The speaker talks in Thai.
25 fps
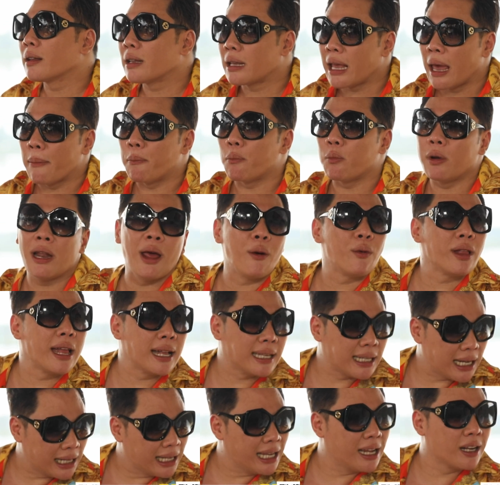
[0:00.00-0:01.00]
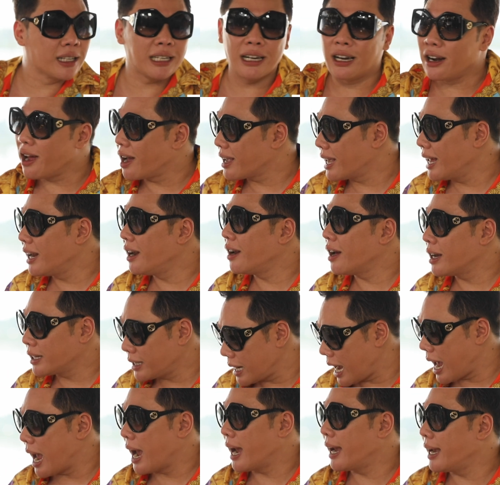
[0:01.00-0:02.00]
เก็บเหรียญไว้ในเจดีย์ก็จะเหลือกินเหลือ
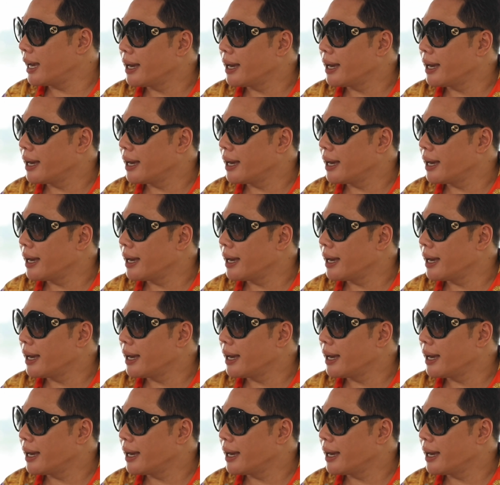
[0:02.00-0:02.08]
ใช้